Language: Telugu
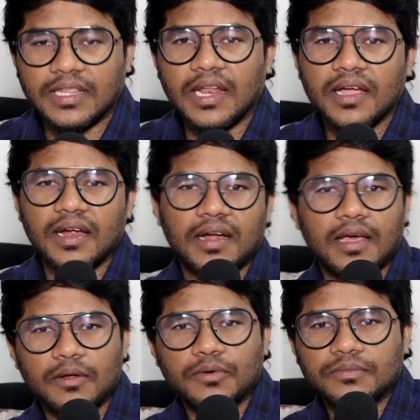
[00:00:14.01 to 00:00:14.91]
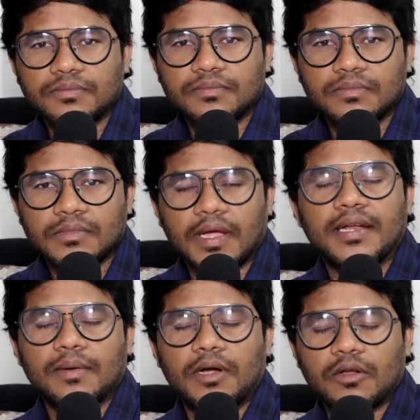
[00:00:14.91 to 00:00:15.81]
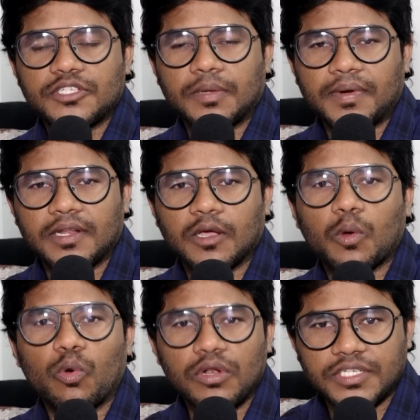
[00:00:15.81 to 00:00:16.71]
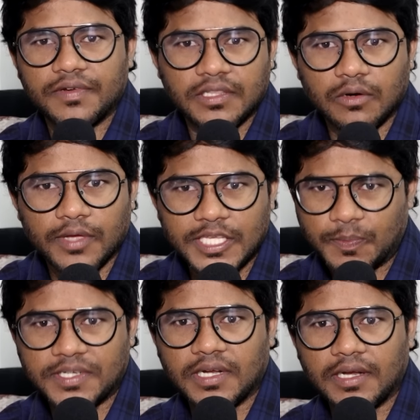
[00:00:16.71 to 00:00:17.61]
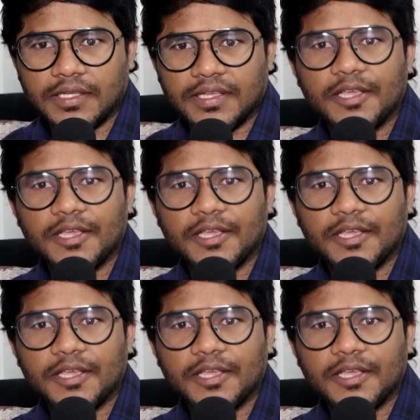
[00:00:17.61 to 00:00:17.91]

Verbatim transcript: తెలంగాణలో హైదరాబాద్లో చేపట్టిన కూల్చివేతలు ఎస్పెషల్లీ